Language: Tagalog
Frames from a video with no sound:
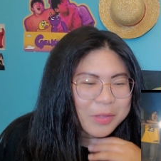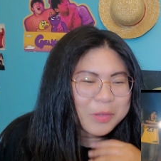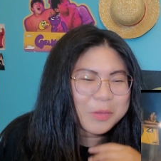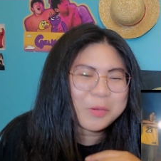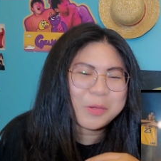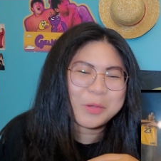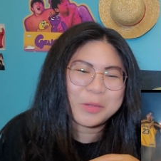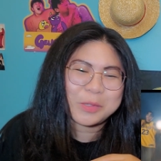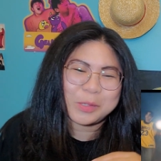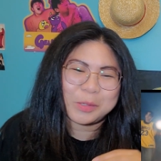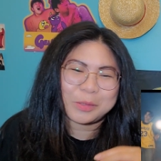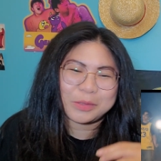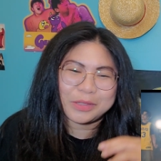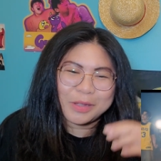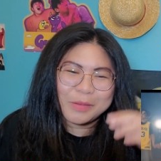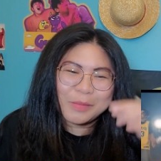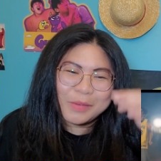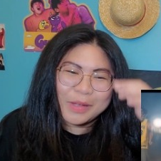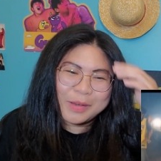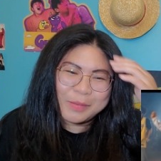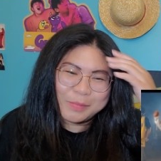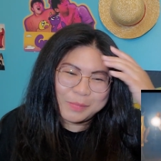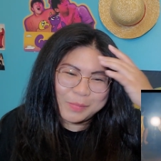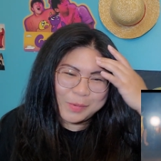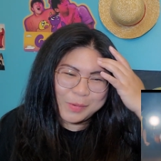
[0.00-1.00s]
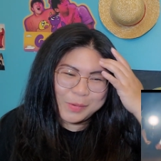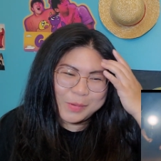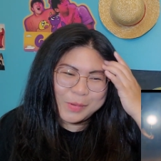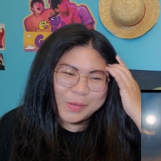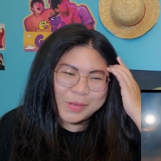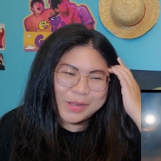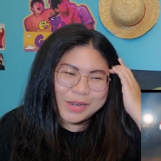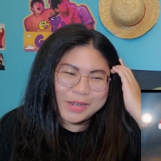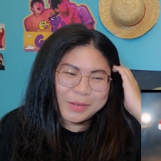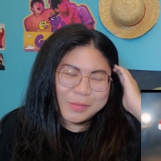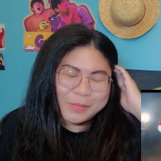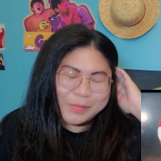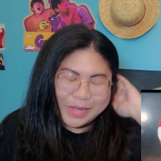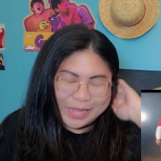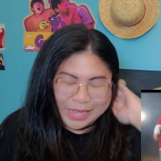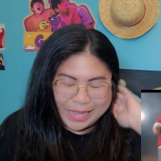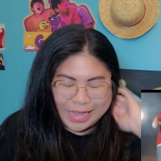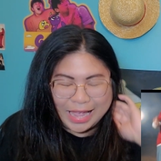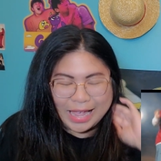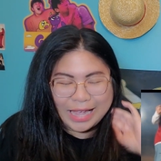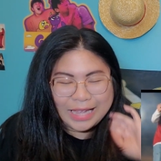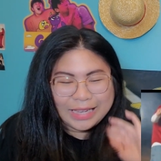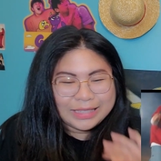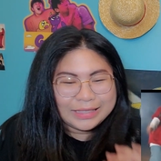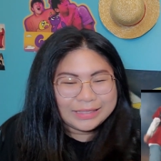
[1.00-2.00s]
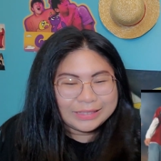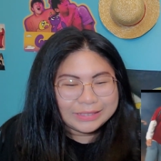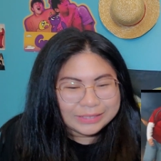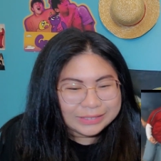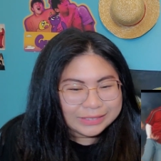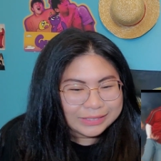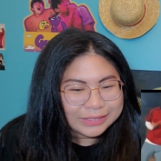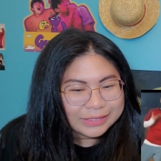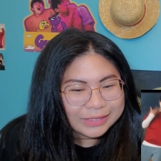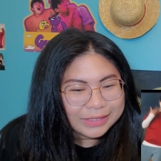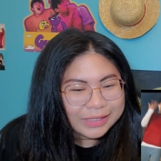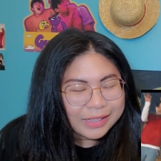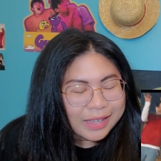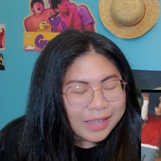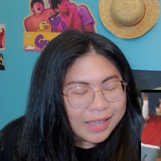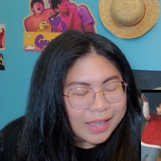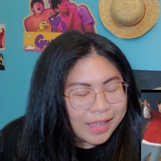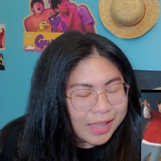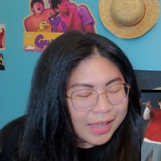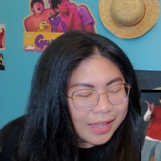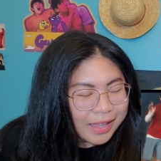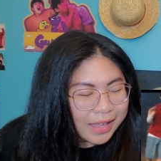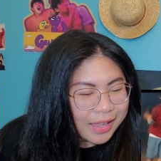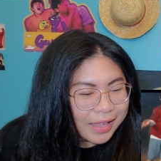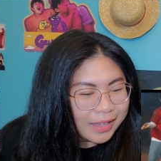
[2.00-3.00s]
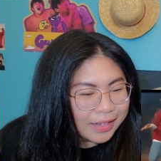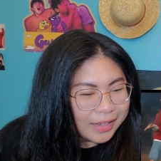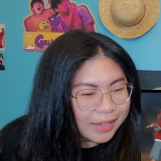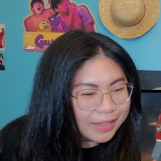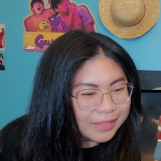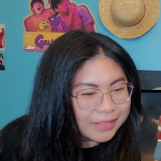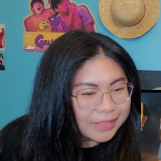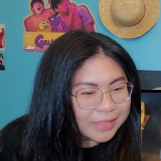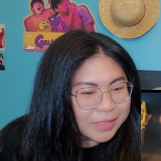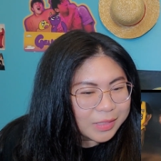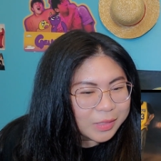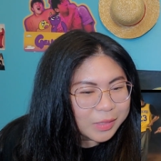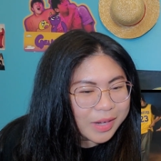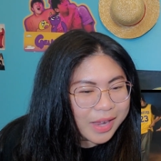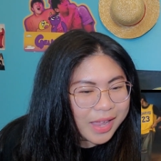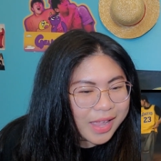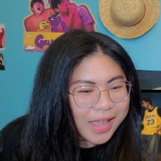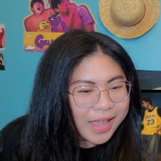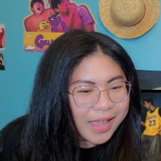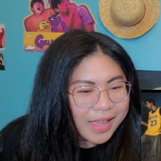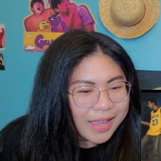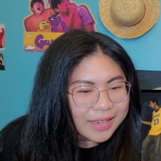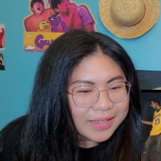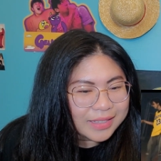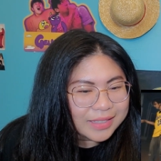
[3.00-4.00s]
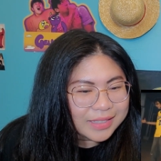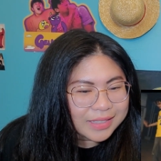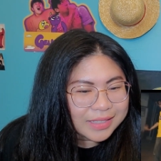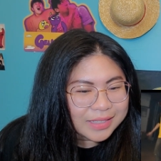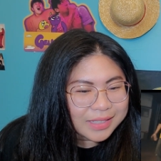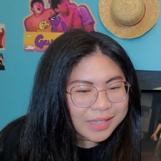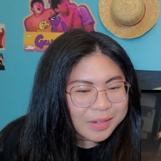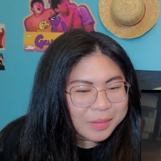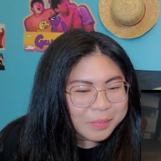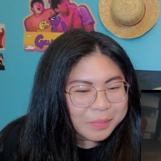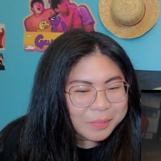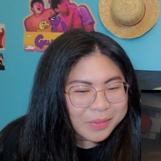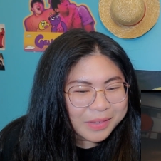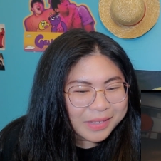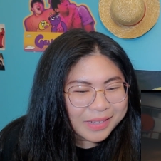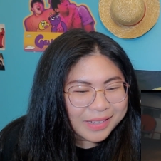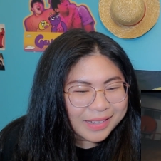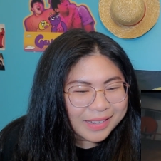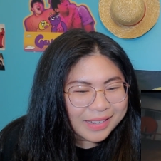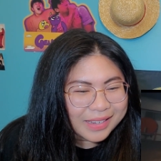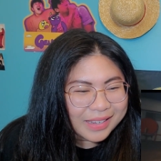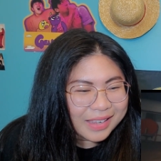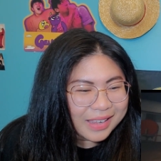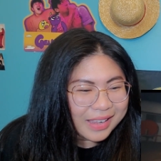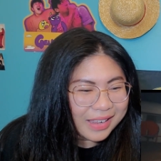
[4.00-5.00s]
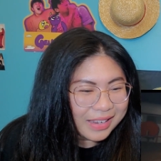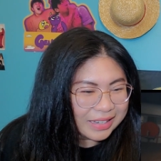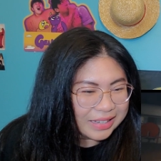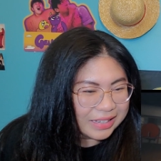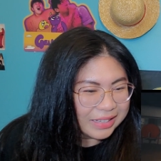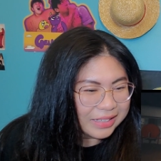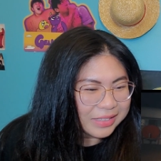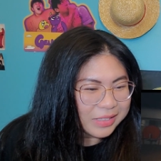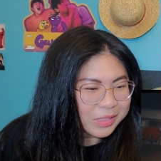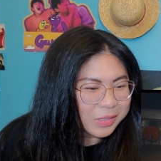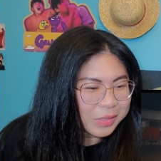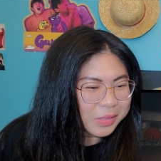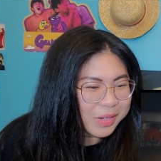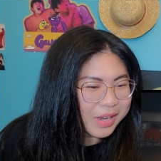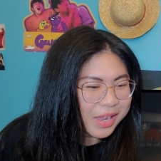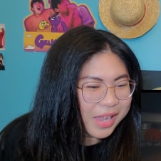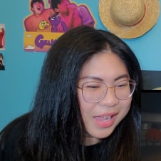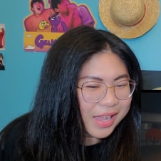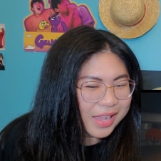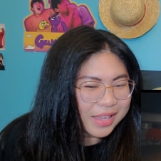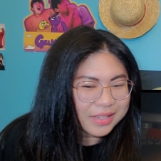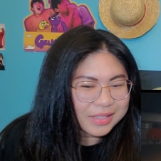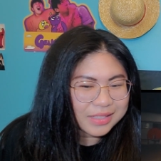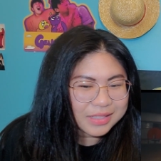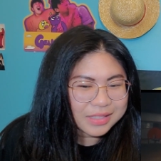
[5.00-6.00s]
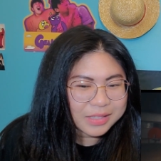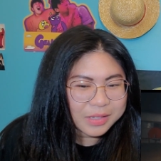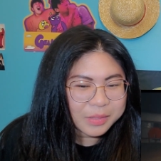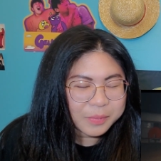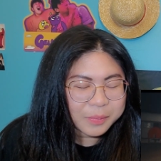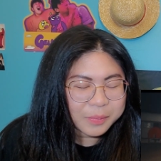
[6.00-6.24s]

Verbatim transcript: Yung usok naman po. Ano ba yan? In a trash, put it in a trash.